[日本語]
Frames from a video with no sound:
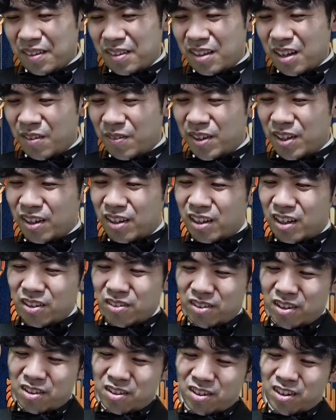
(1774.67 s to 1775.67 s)
ダメな
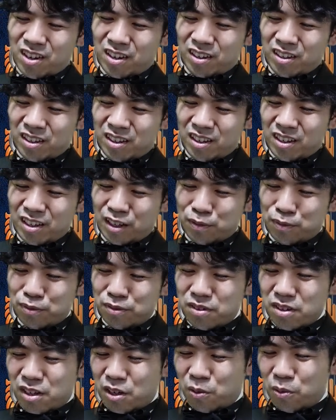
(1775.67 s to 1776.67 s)
カードなんじゃないかな。いや、
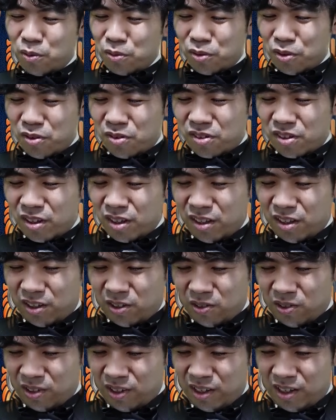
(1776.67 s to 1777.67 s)
雰囲気本当に好きなんだけ
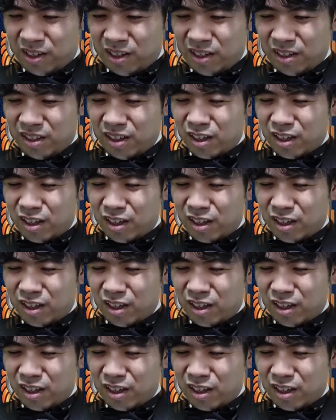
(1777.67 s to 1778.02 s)
どな。